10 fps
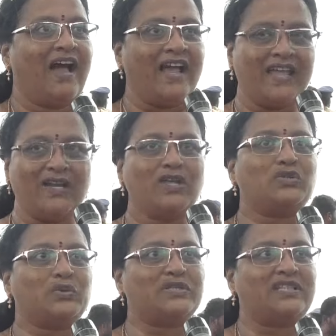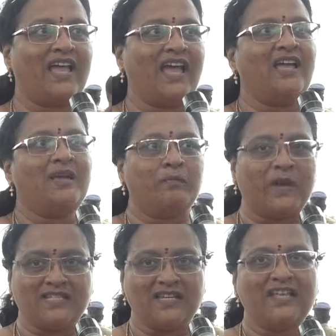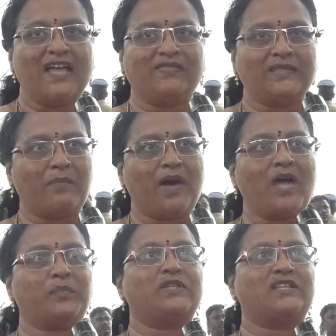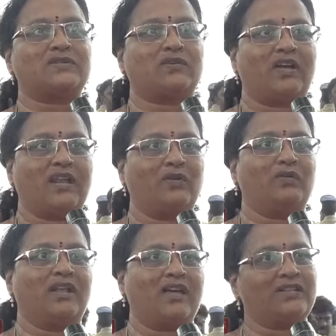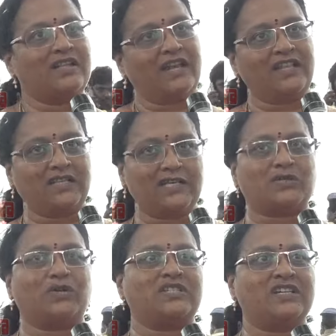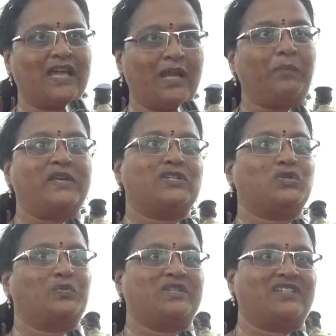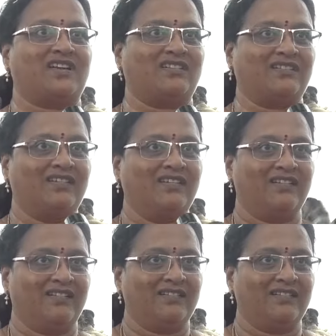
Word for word: అవన్నీ చూస్తే ప్రజలు ఎంత మార్పు తీసుకోవాలనుకున్నారో దాన్ని తీసుకొచ్చి గెలిపించి చూపించారు మేడం